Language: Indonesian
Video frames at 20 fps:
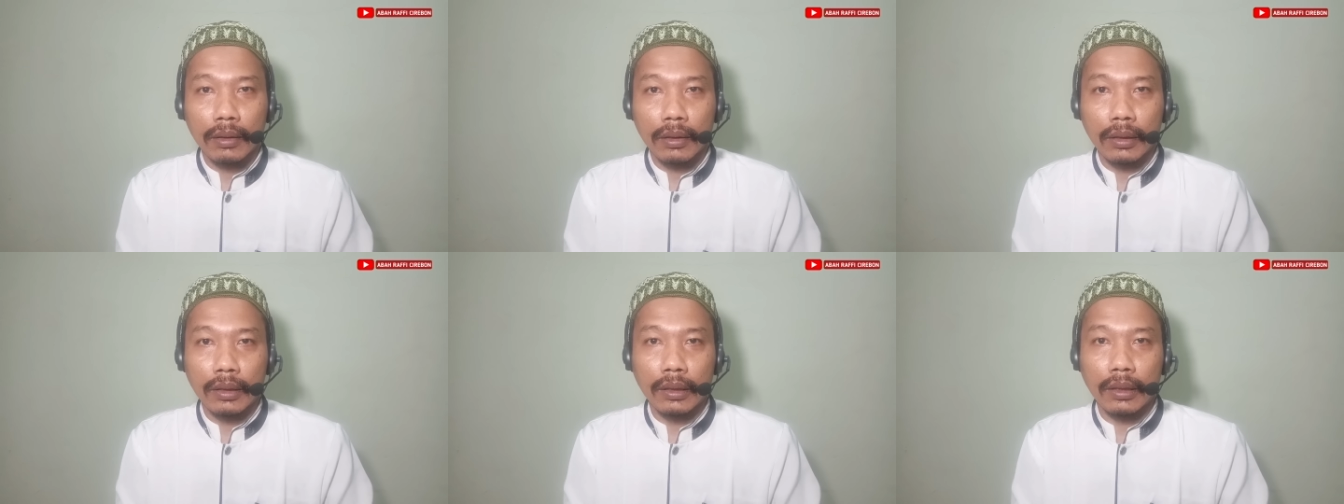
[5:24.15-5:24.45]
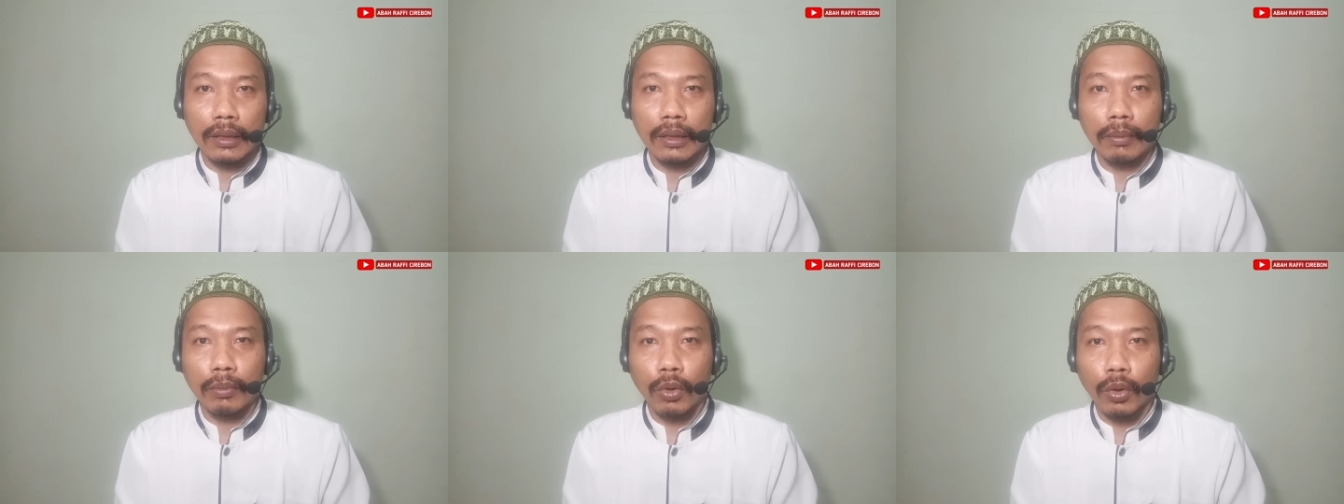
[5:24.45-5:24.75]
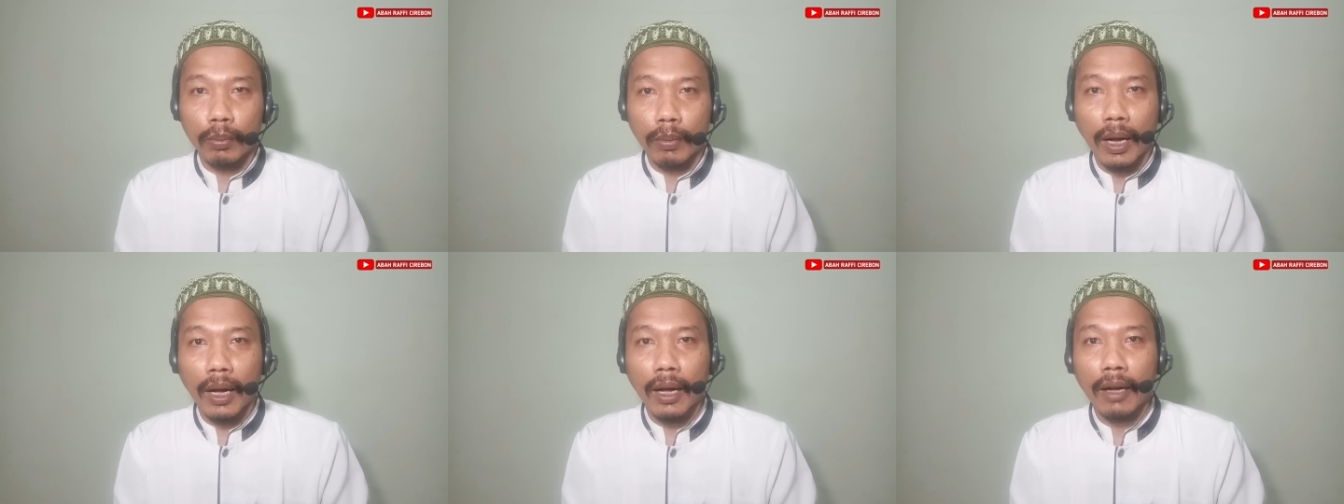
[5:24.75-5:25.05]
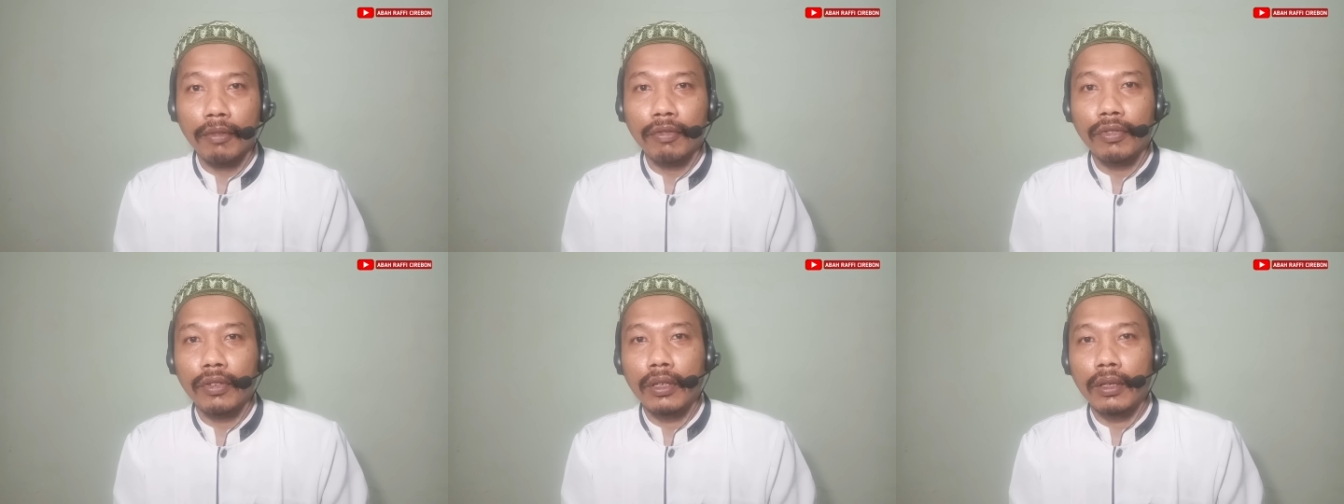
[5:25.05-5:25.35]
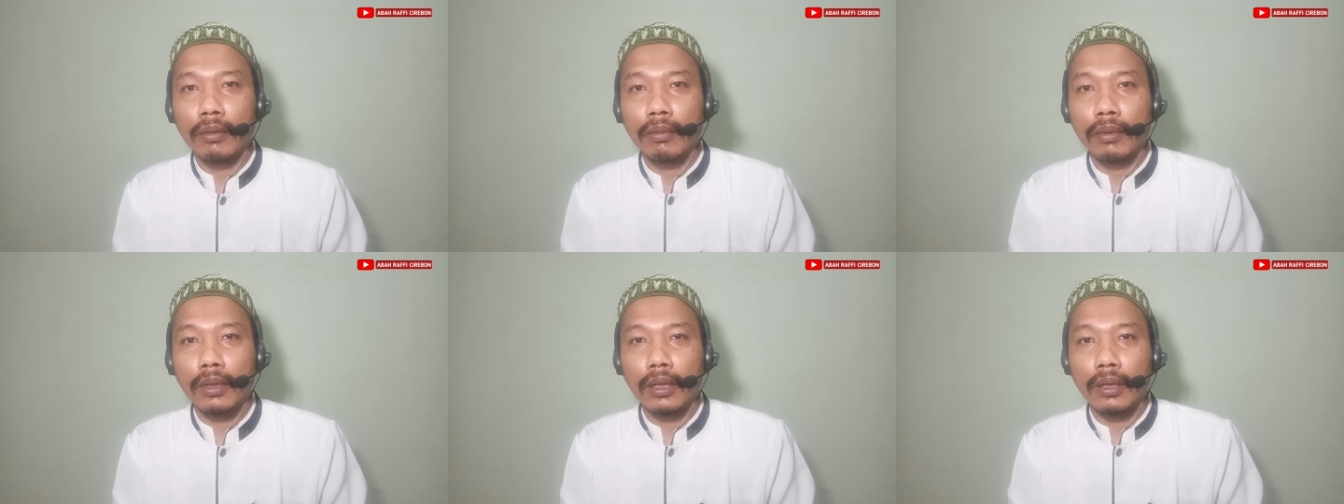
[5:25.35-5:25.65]
uh, mohon maaf
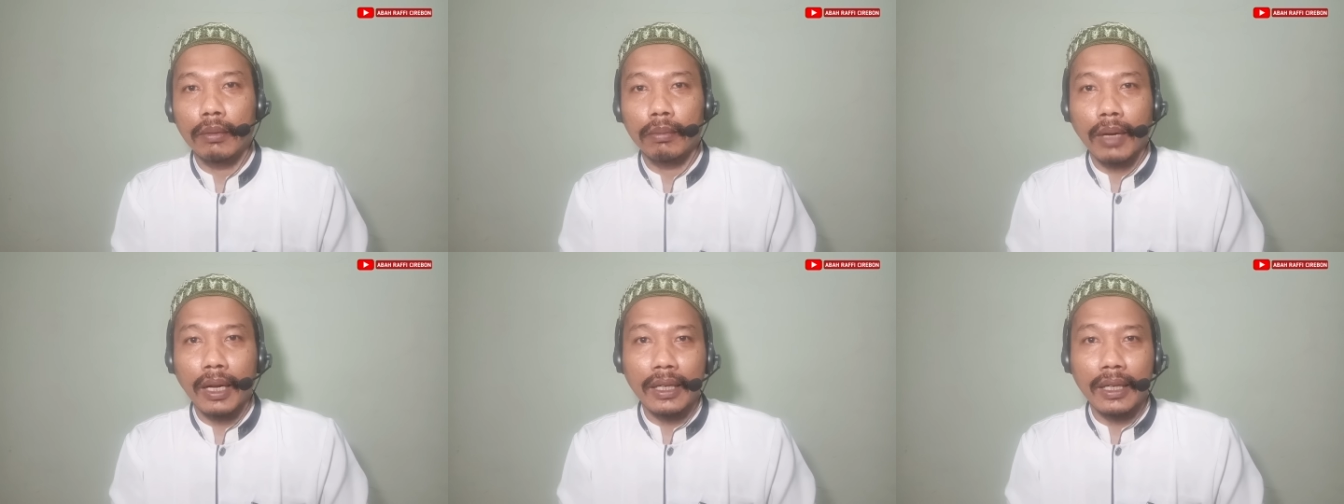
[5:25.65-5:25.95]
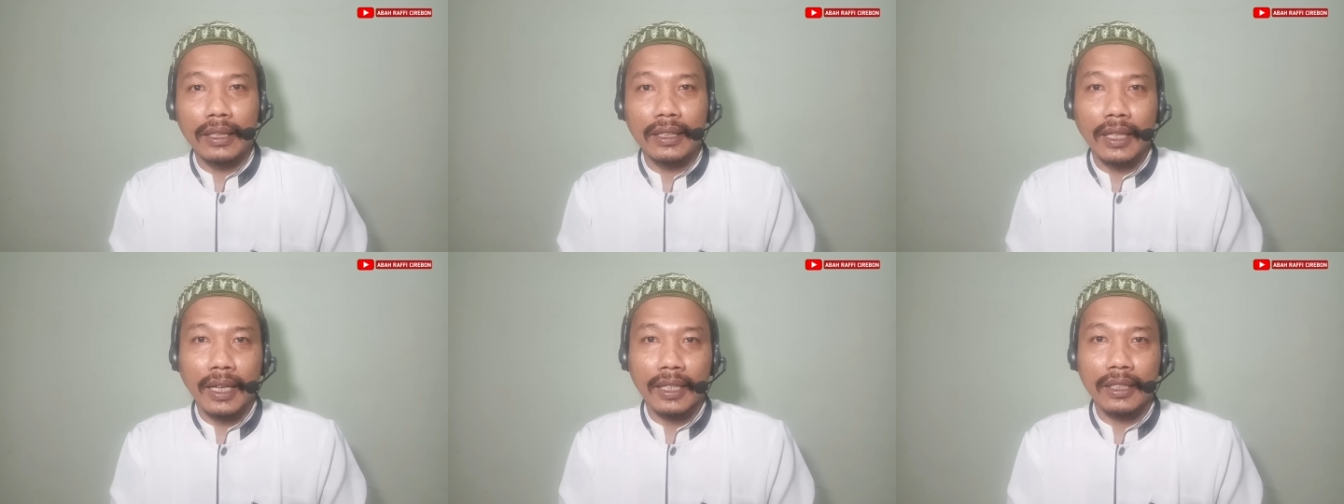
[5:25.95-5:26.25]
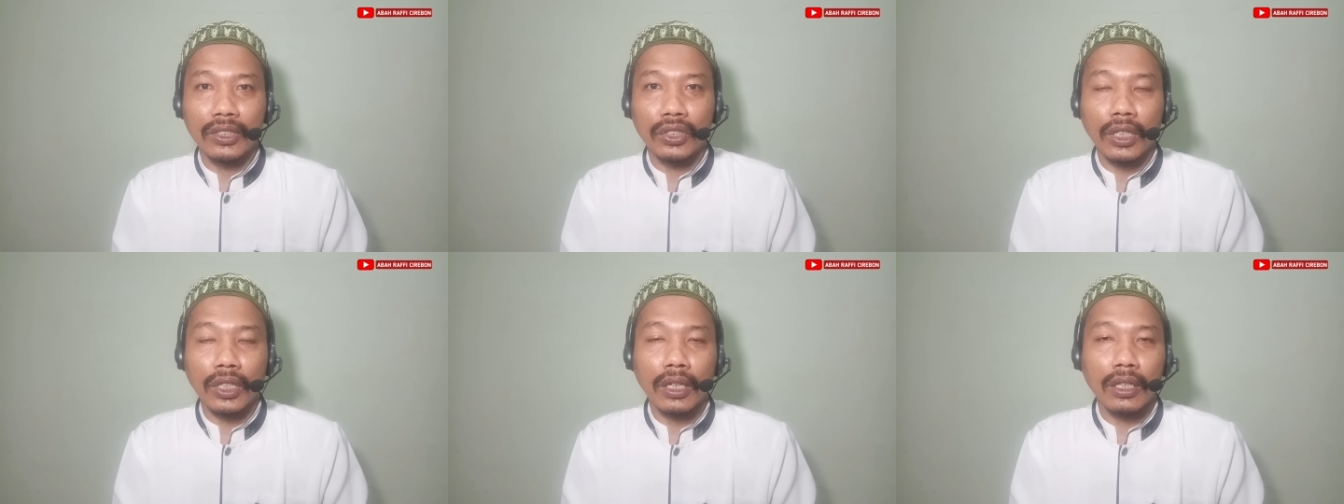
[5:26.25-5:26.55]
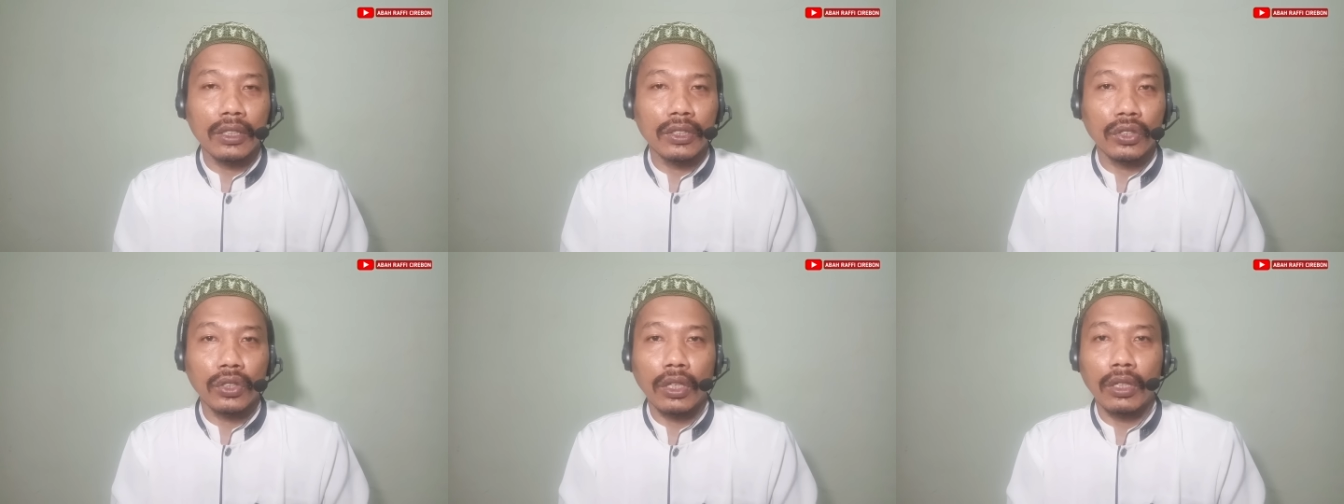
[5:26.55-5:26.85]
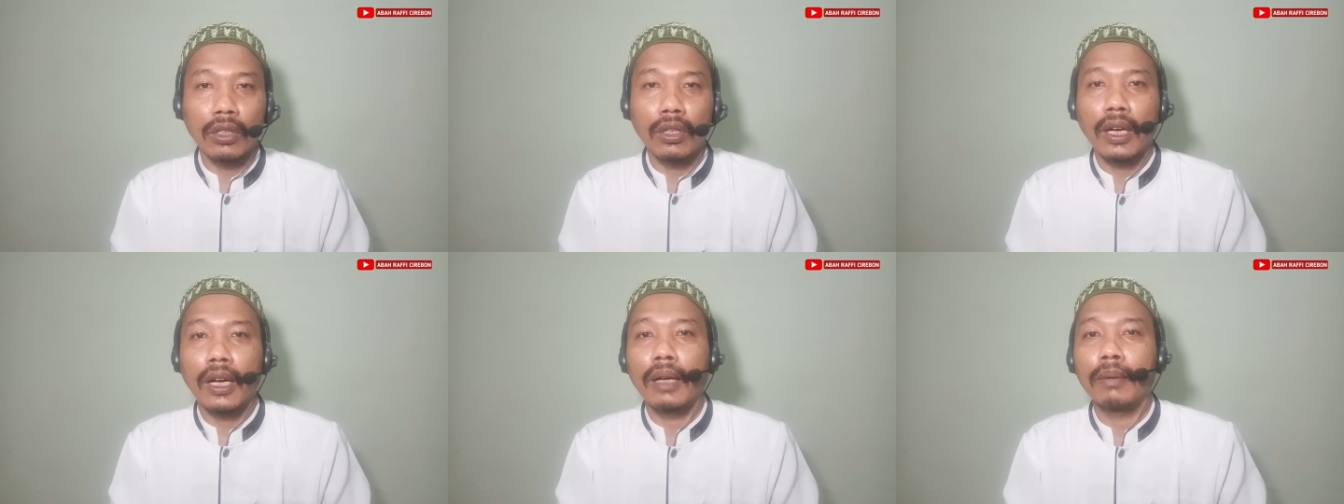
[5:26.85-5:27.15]
eh, maninya encer insya
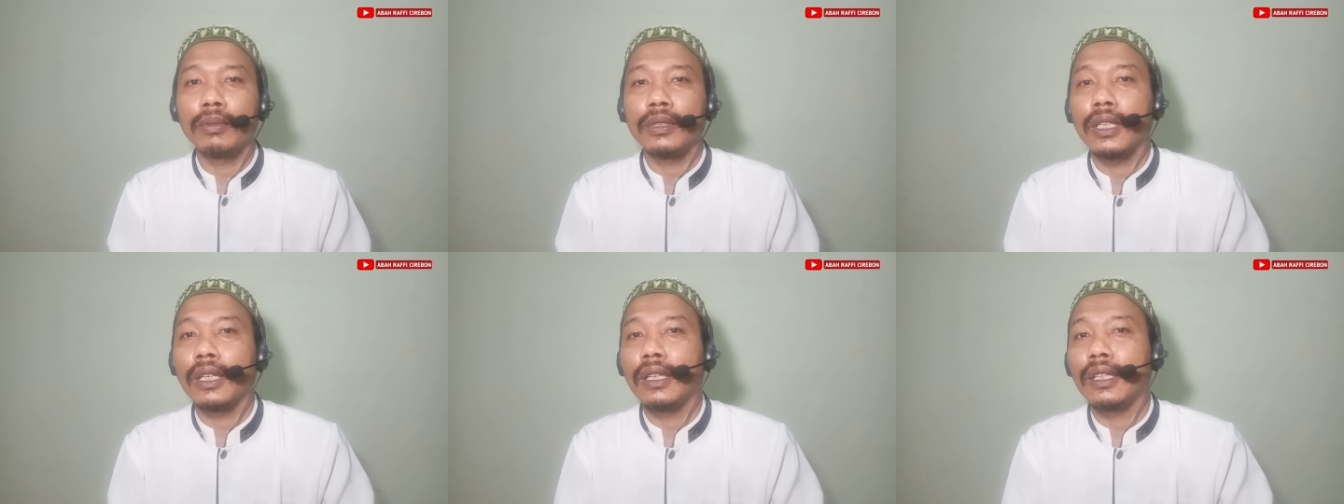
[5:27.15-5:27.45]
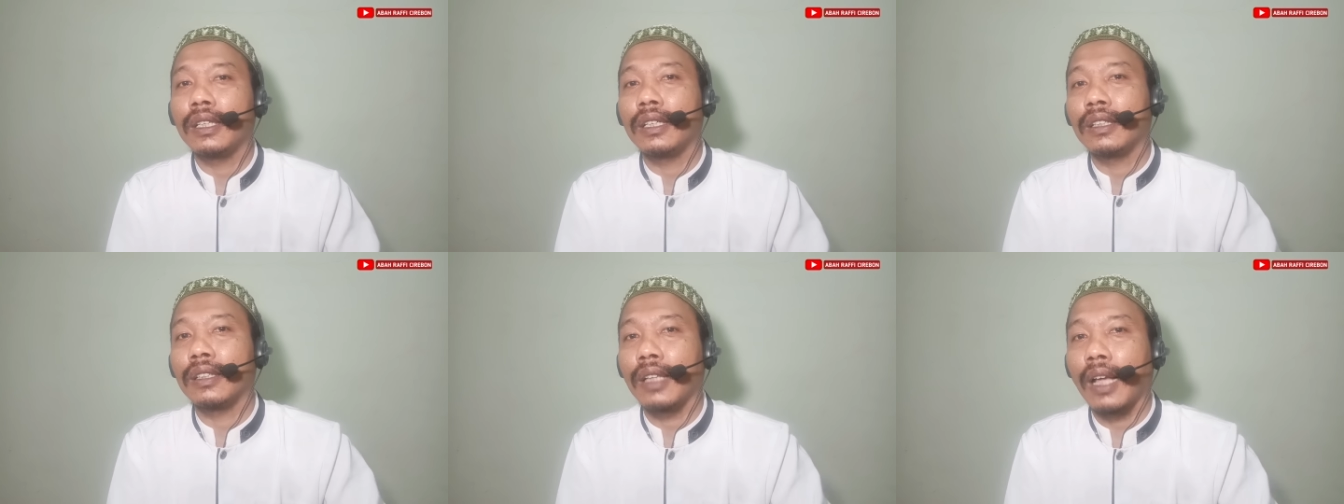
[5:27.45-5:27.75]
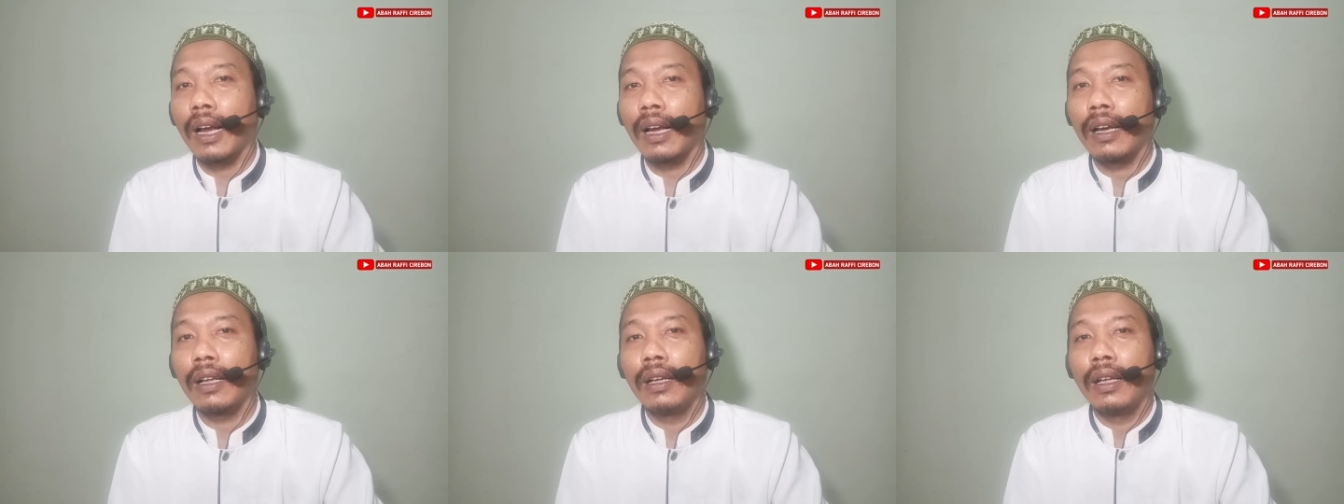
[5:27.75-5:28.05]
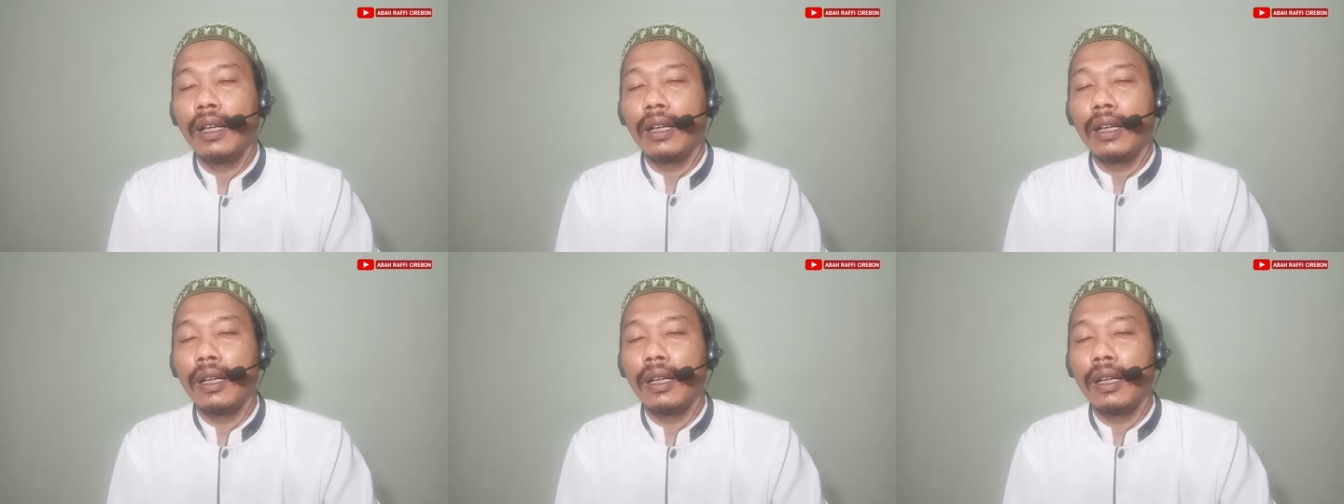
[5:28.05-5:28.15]
Allah akan menjadi kental